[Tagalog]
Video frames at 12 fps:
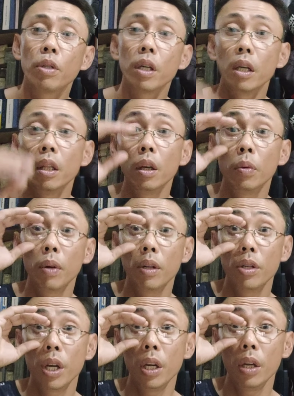si
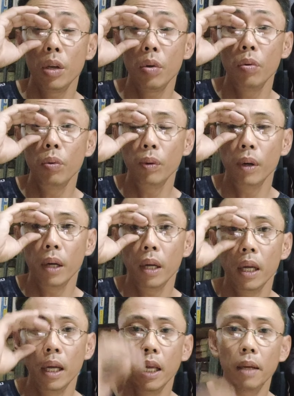D1JQ.
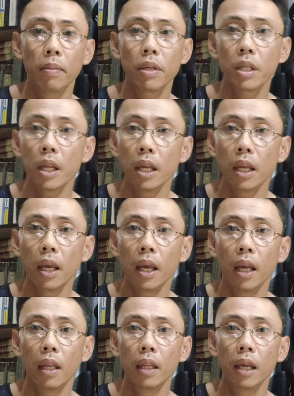I am a
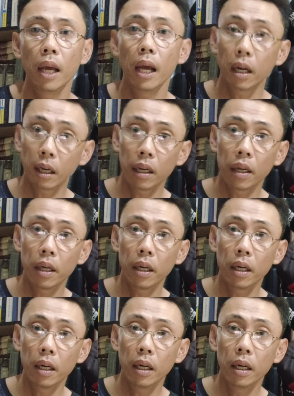snakehead
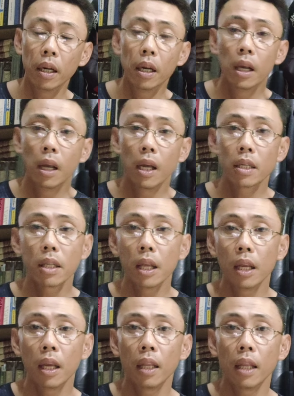angler, a
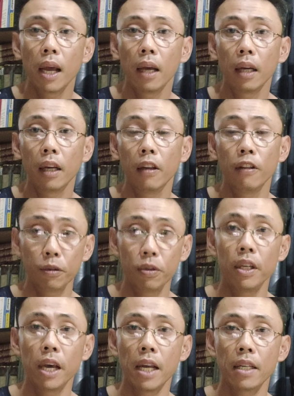snakehead angling
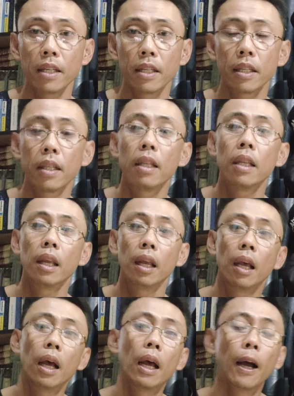enthusiast.
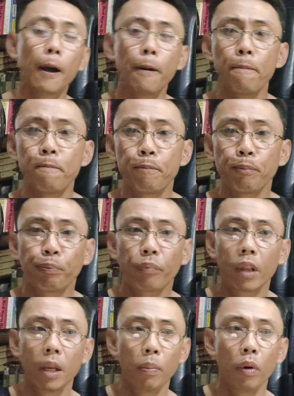Um,
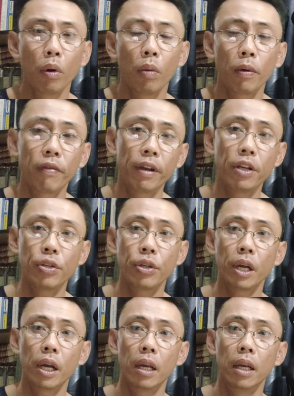hindi po ako
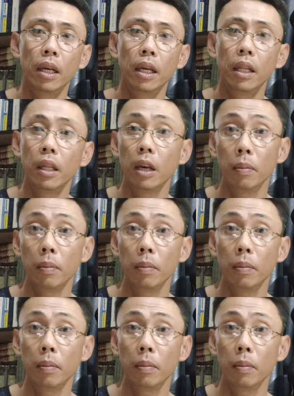professional, hindi